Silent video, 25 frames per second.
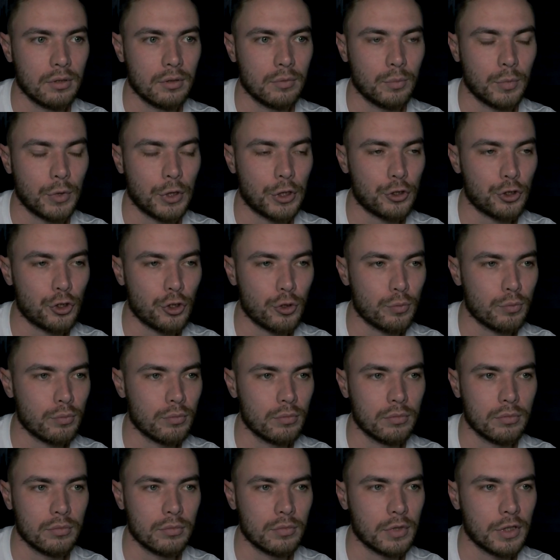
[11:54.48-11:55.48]
Причем
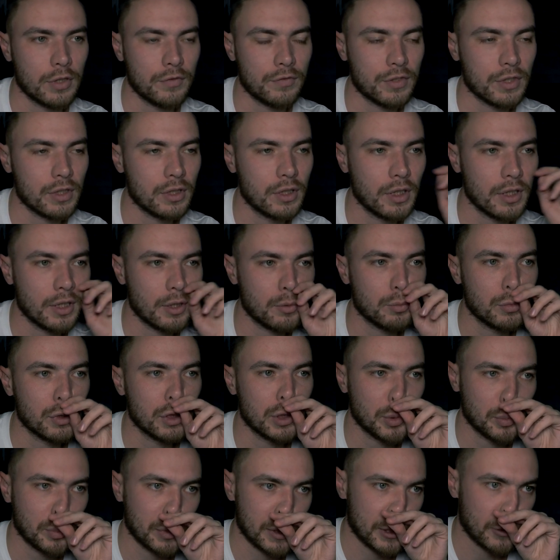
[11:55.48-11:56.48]
не всегда там было
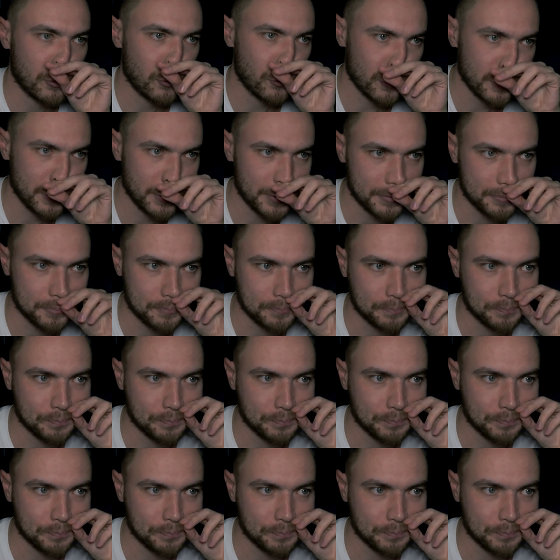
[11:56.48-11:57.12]
прикольно.